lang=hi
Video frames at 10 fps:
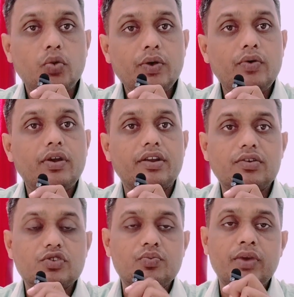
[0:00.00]
जो भी
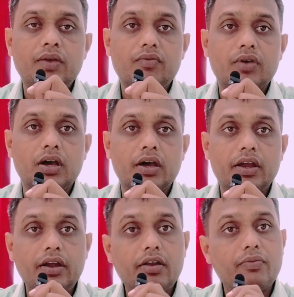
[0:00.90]
उसमें
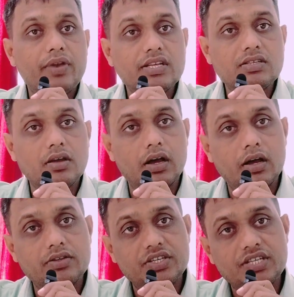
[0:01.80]
इंटरफ्रेश
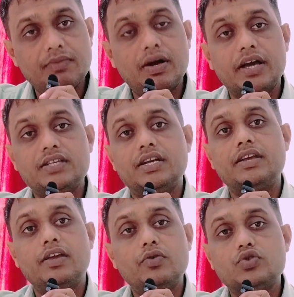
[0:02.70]
चीज़ें मांगी
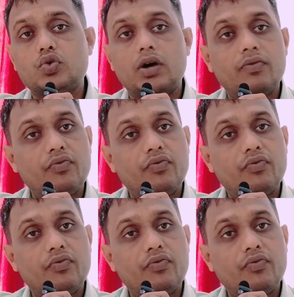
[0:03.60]
जाएंगी उसको